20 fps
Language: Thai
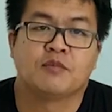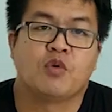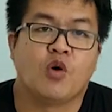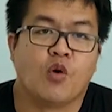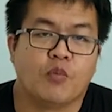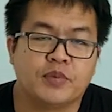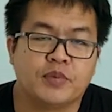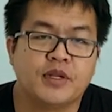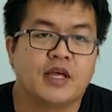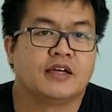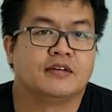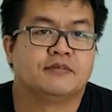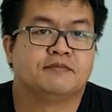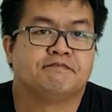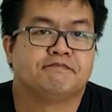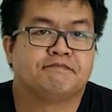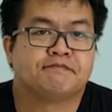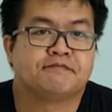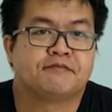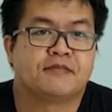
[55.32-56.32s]
ผมเนี่ย
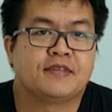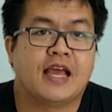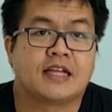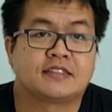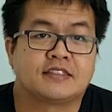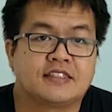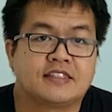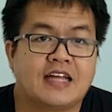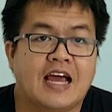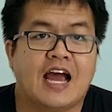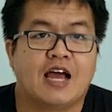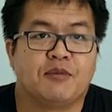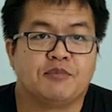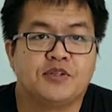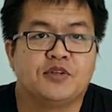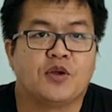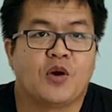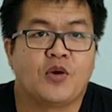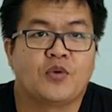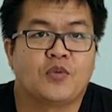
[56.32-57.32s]
อยากจะถาม
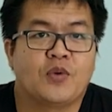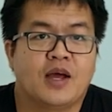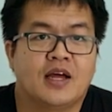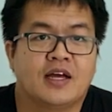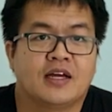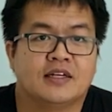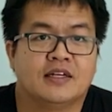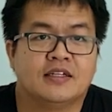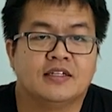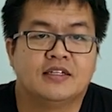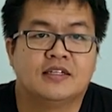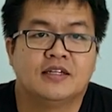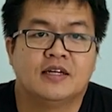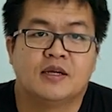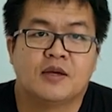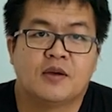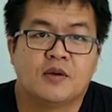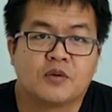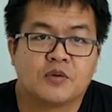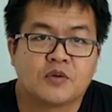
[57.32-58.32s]
พี่น้องว่า
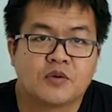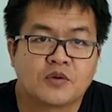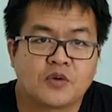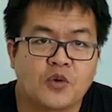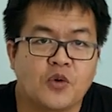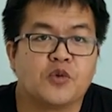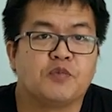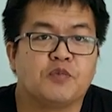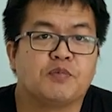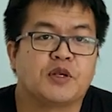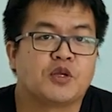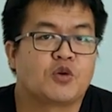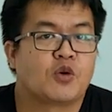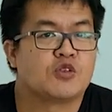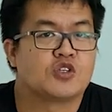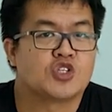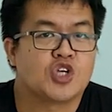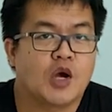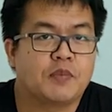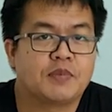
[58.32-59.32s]
คุณเป็นค
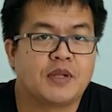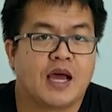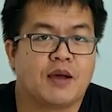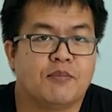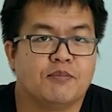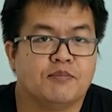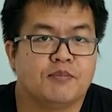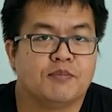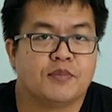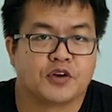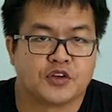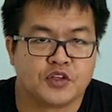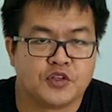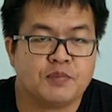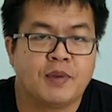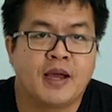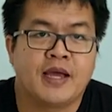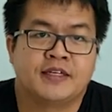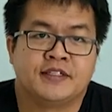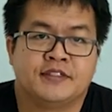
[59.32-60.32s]
นชอบธรรมหรือ
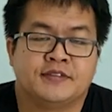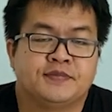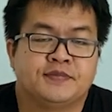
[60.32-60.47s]
ไม่